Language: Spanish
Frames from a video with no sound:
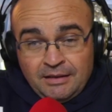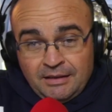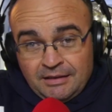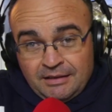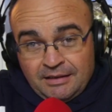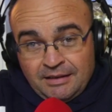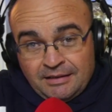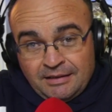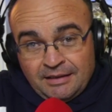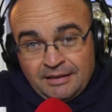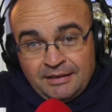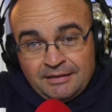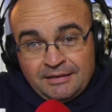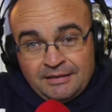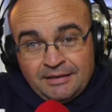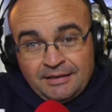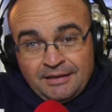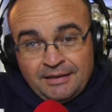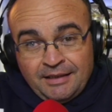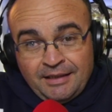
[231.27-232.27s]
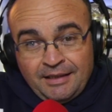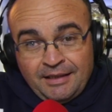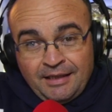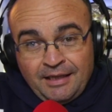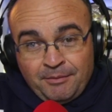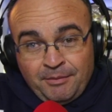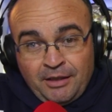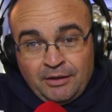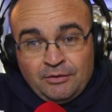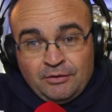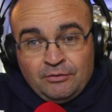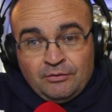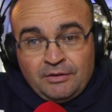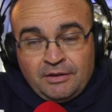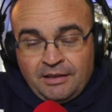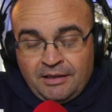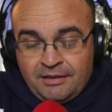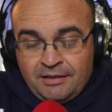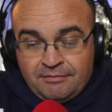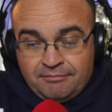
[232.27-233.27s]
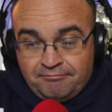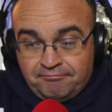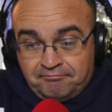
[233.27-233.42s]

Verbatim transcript: que se le tiene a, Brandon, que es,